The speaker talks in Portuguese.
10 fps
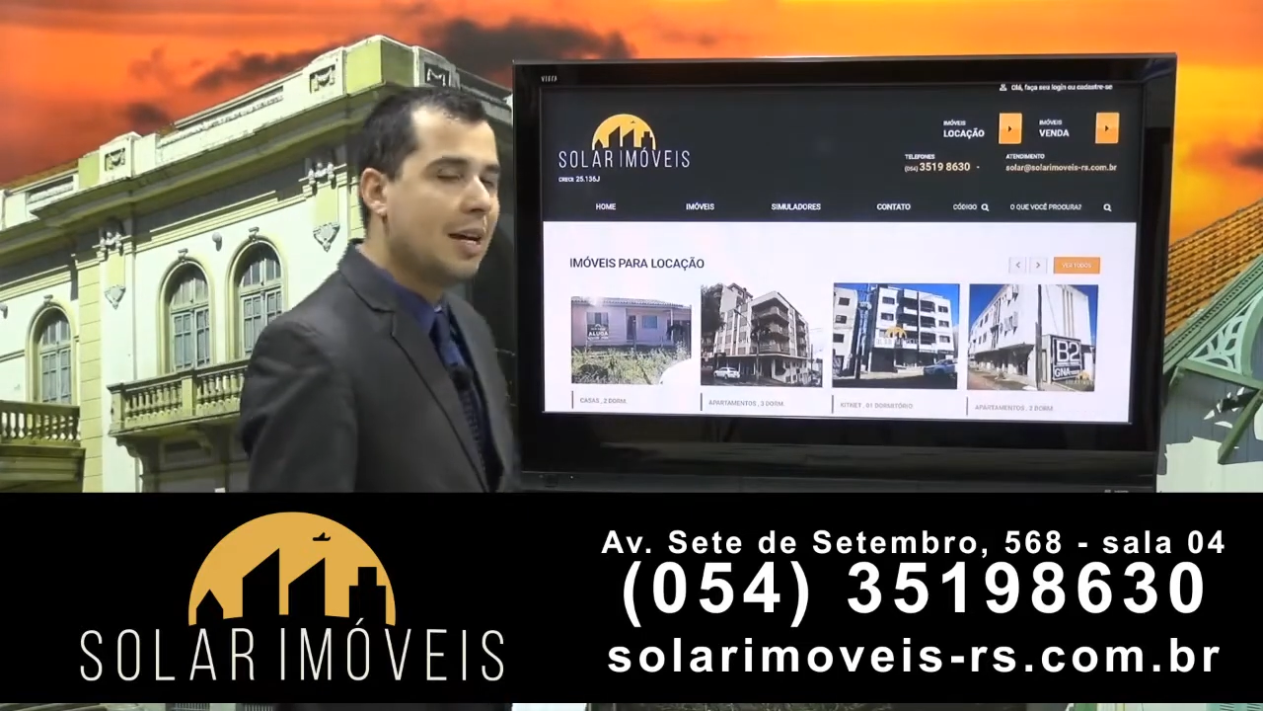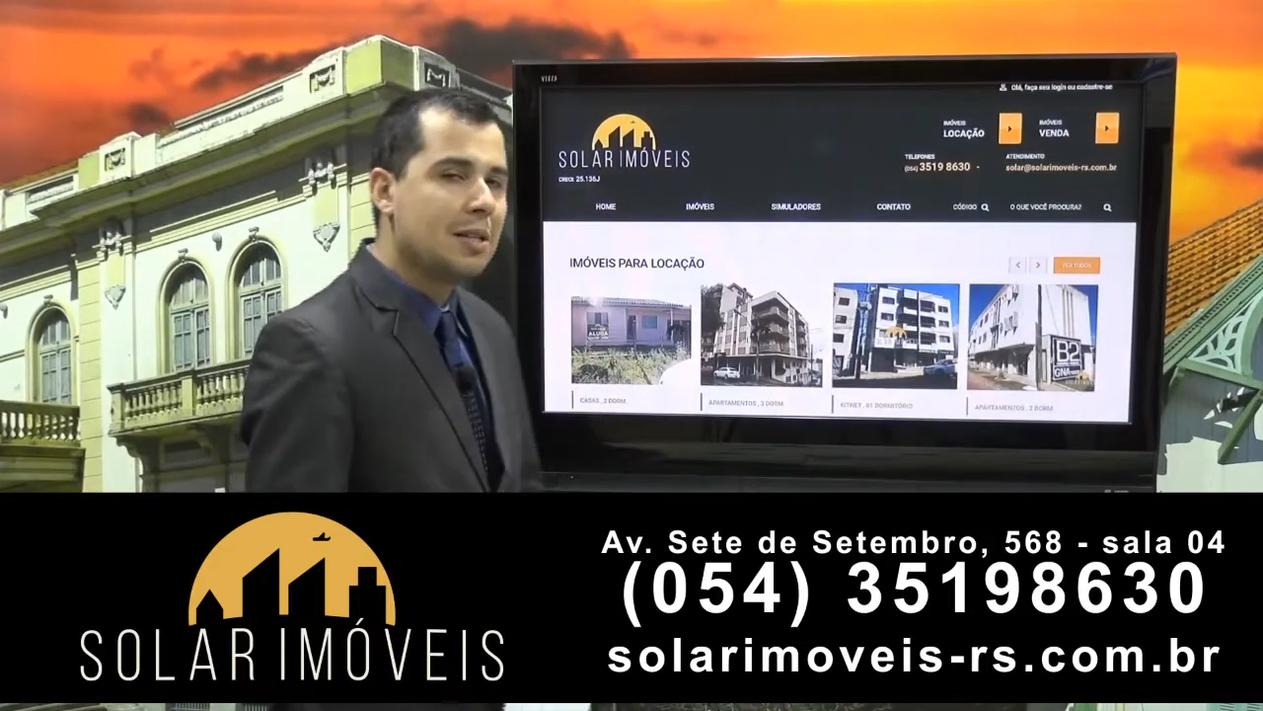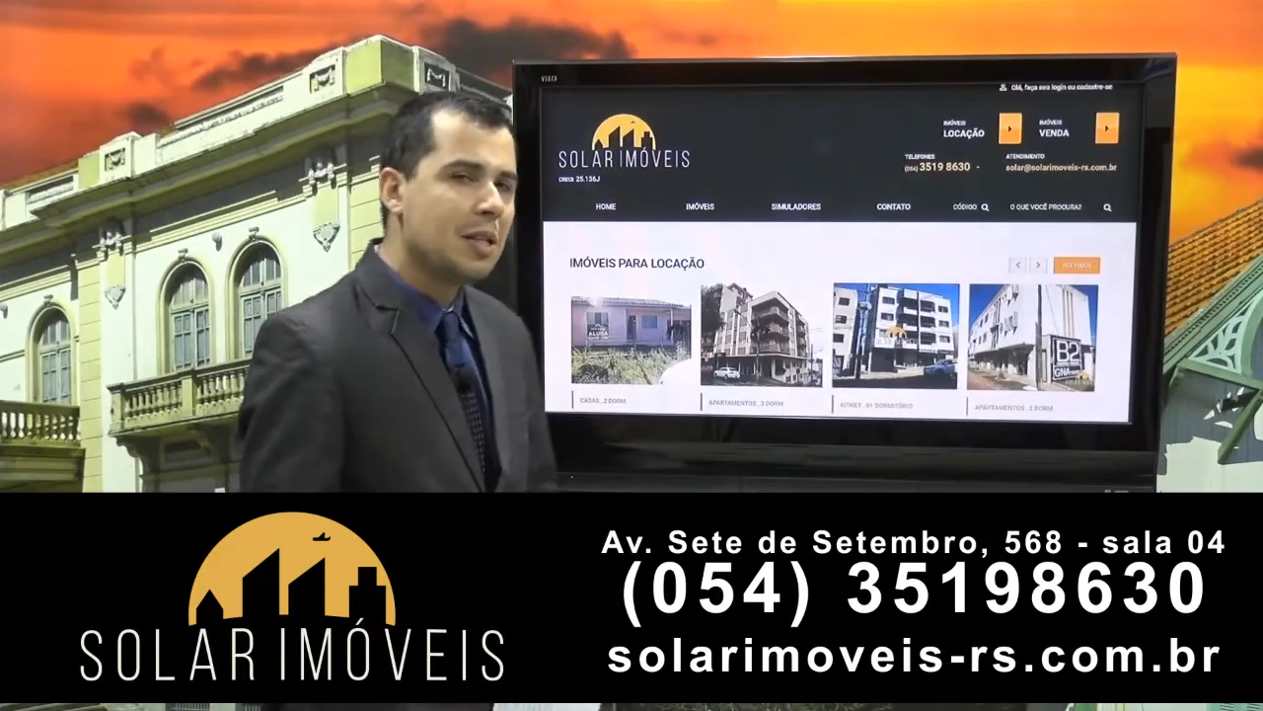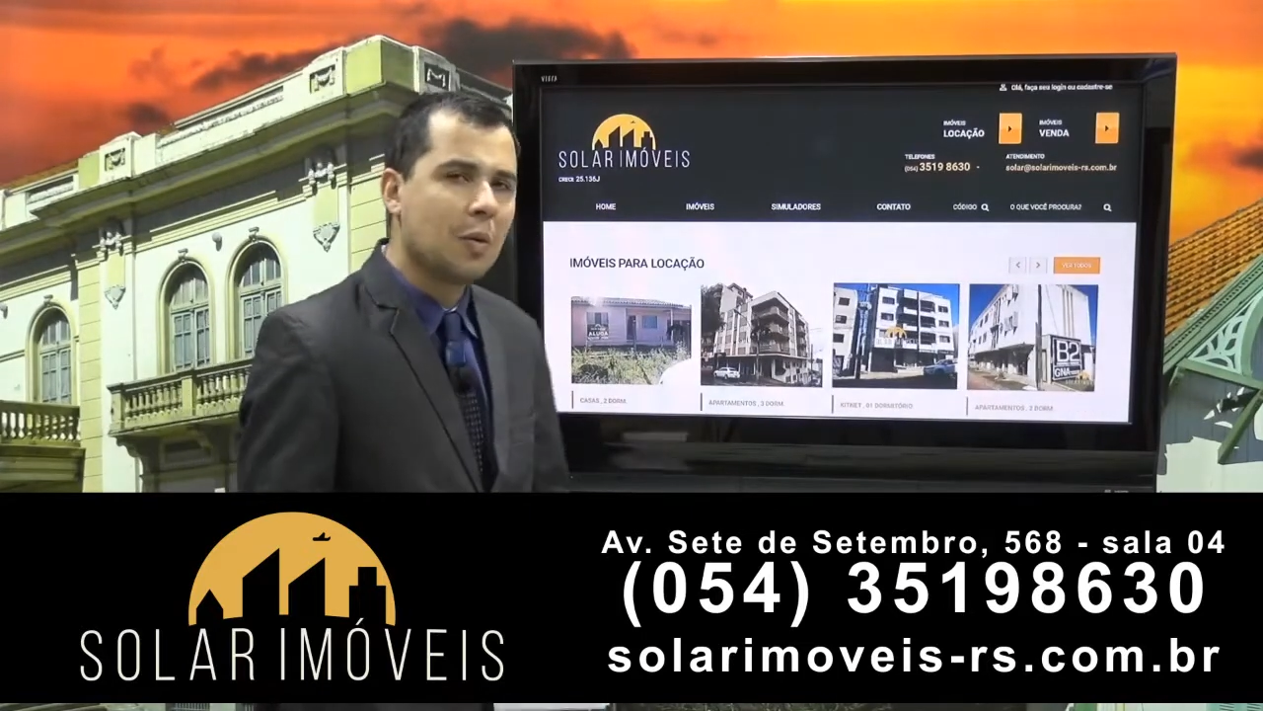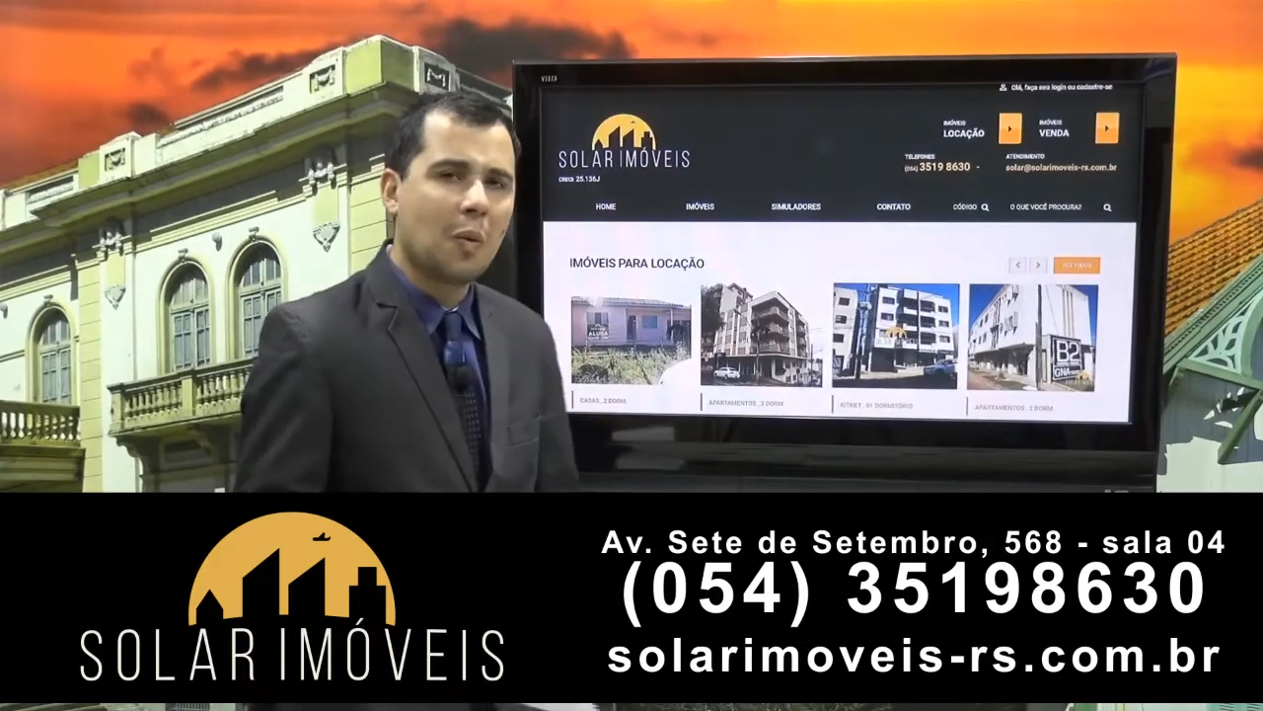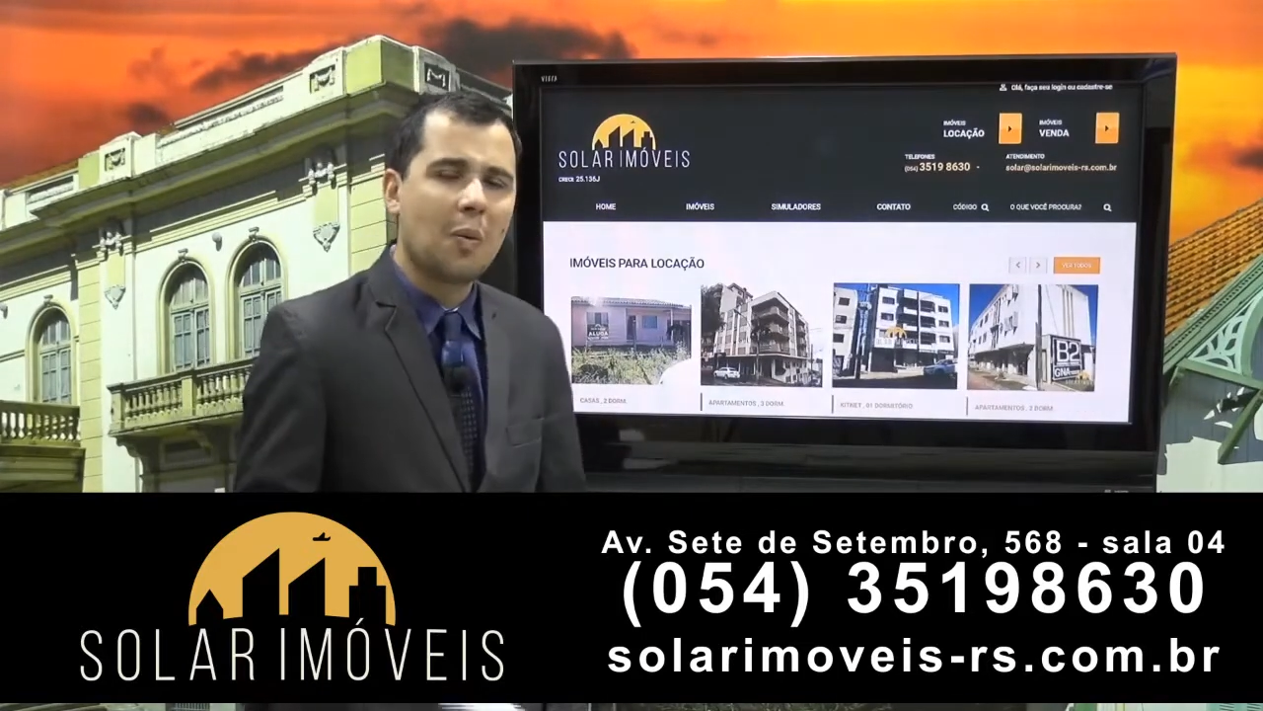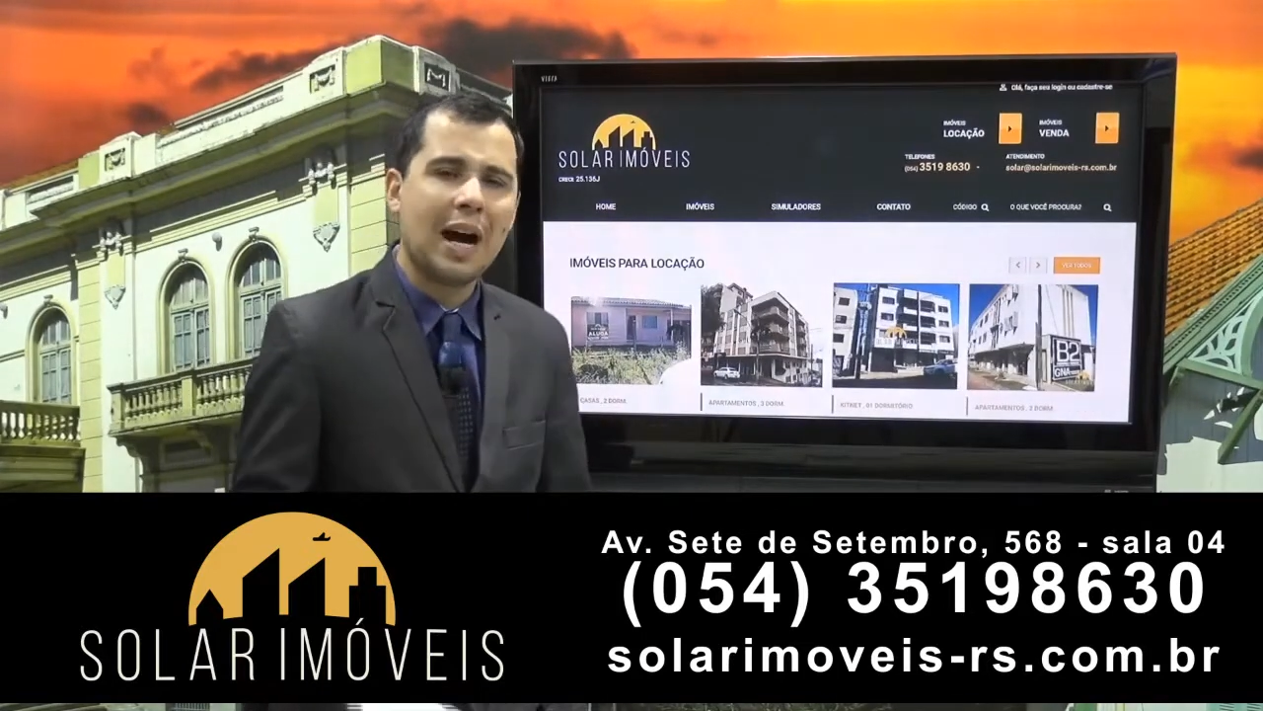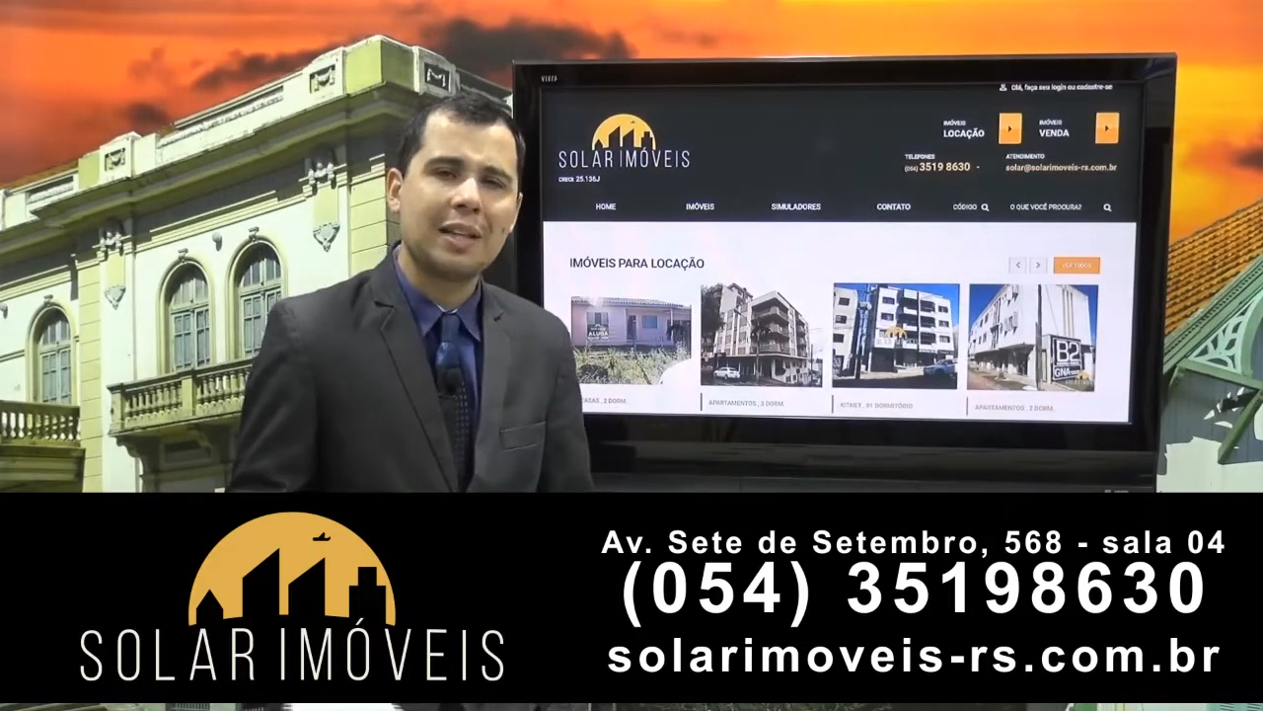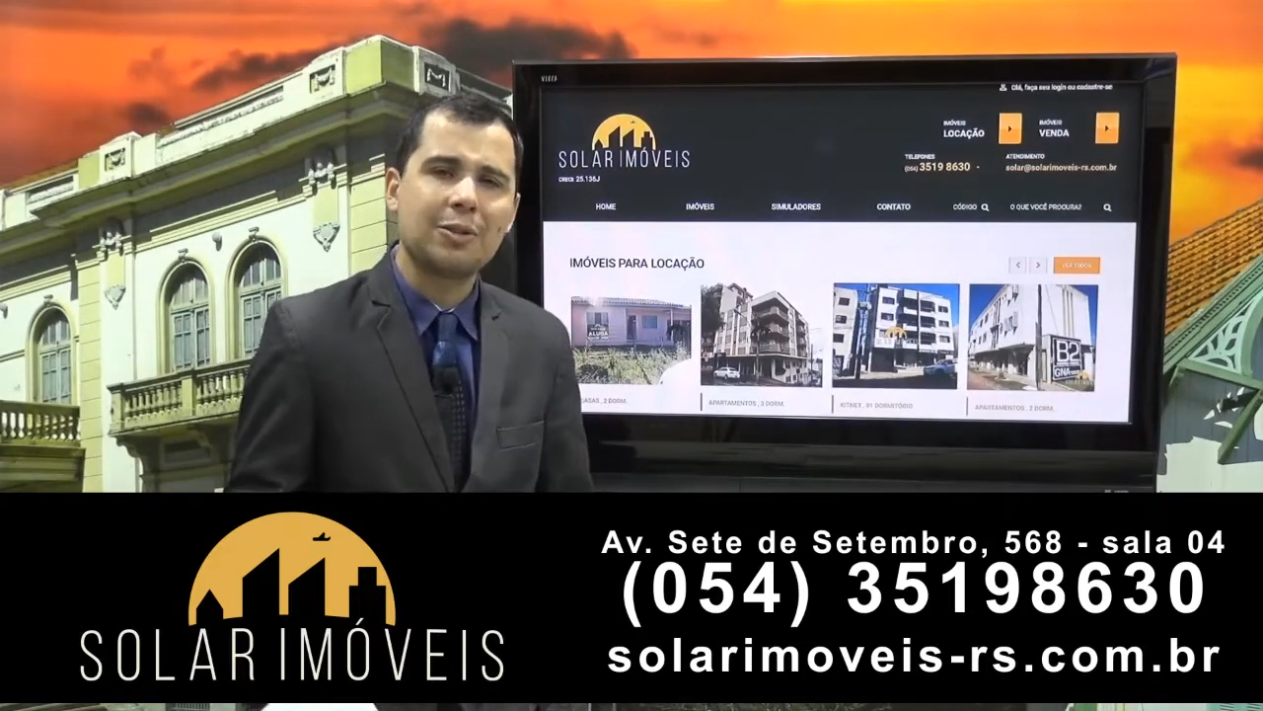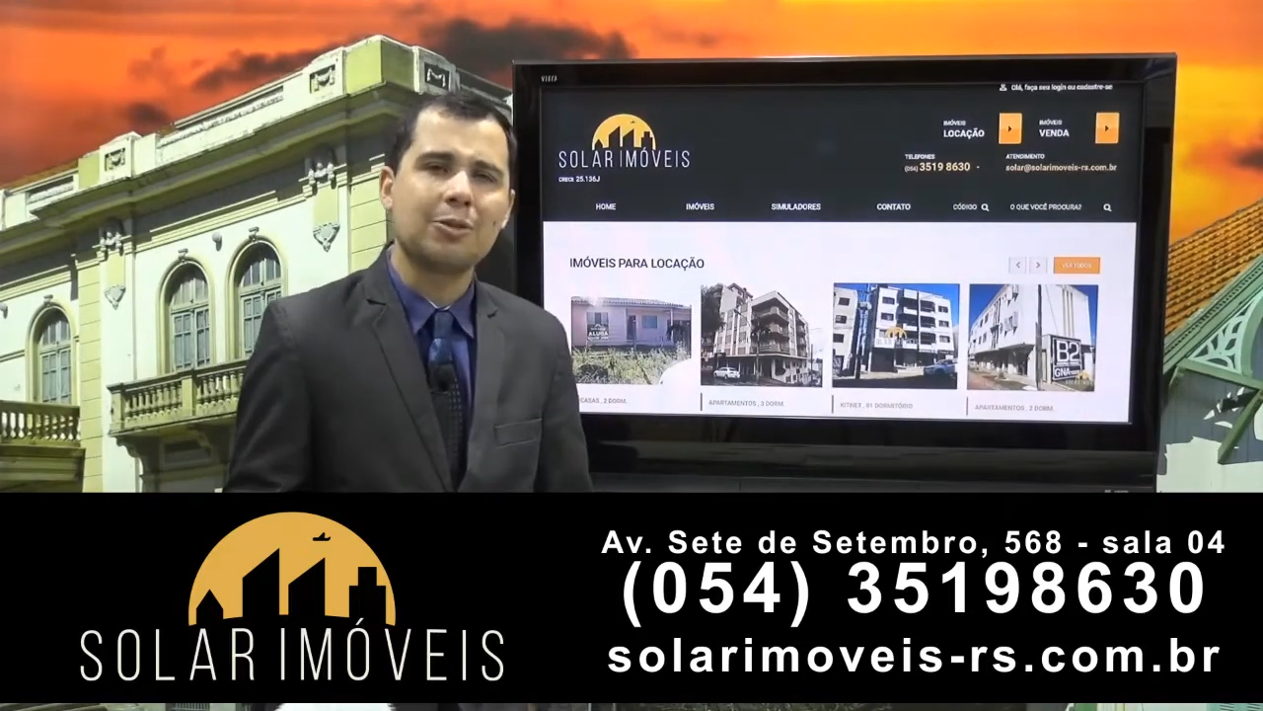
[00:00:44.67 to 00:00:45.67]

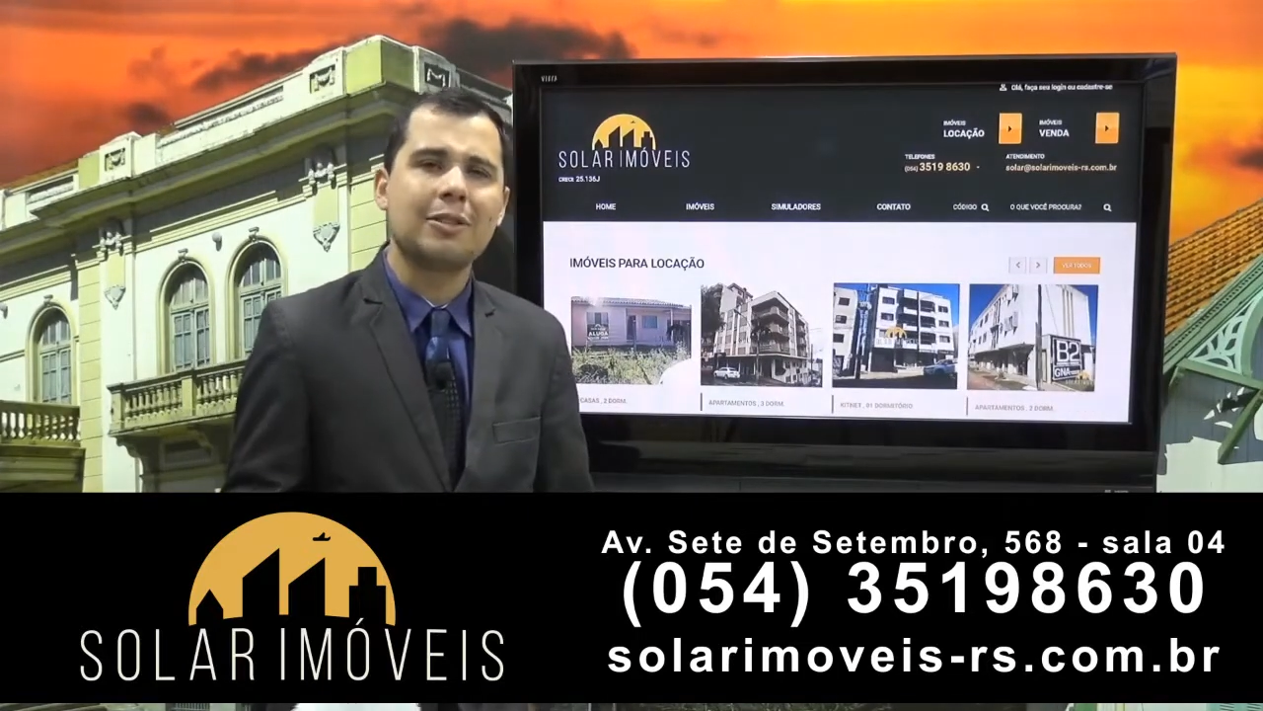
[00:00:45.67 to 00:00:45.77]
54